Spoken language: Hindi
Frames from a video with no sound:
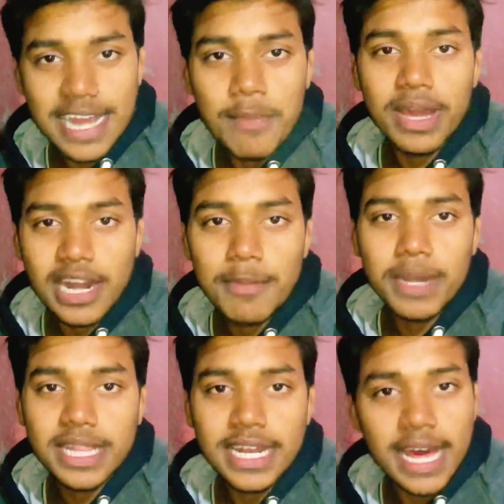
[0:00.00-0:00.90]
काम करना
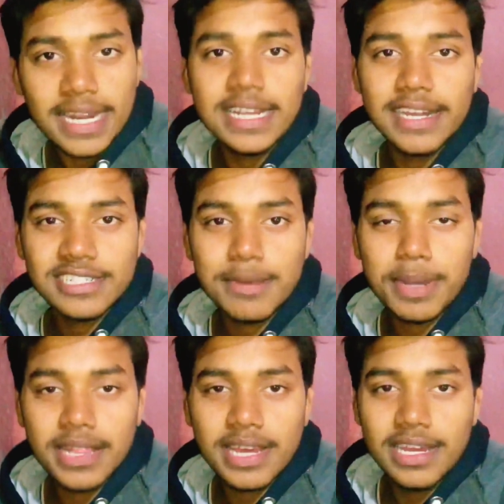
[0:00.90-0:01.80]
पड़ता है नारी काचना
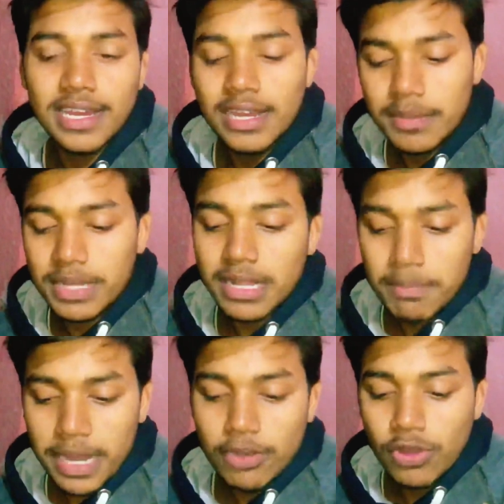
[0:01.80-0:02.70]
पड़ता है मतलब
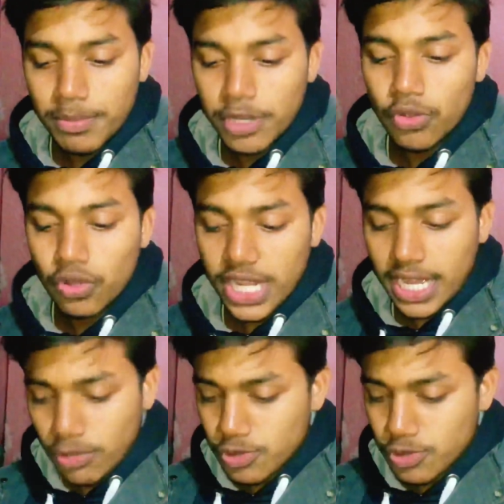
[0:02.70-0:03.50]
बालू हम ही लोगों ने